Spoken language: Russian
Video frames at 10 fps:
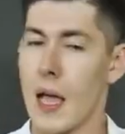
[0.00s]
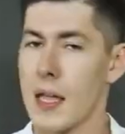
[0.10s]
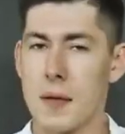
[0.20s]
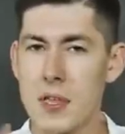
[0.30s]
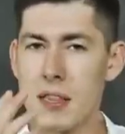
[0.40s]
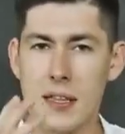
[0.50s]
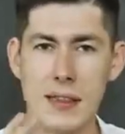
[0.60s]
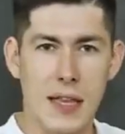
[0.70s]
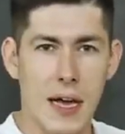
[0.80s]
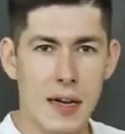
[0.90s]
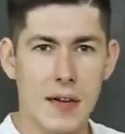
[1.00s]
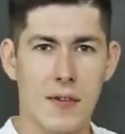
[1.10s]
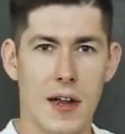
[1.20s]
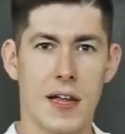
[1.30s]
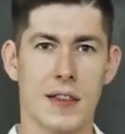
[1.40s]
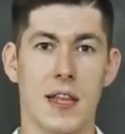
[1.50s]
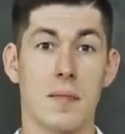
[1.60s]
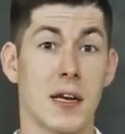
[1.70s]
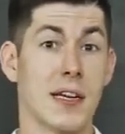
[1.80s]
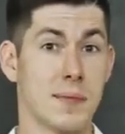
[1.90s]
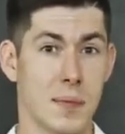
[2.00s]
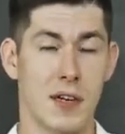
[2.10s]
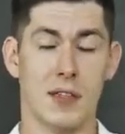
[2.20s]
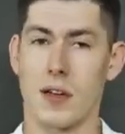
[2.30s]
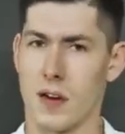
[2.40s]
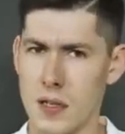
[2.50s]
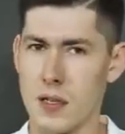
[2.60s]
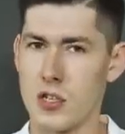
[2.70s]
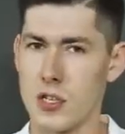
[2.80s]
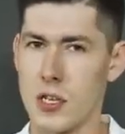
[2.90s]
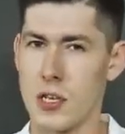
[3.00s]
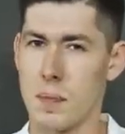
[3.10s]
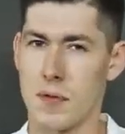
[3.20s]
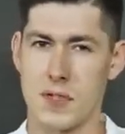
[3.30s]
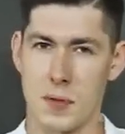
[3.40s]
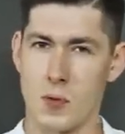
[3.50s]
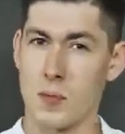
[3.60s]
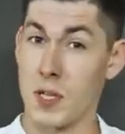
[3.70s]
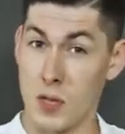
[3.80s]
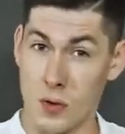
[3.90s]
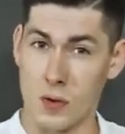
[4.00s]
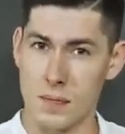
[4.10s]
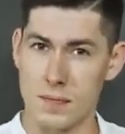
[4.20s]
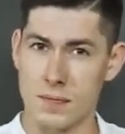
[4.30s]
Именно так говорят нам эксперты-рыночники по всему миру.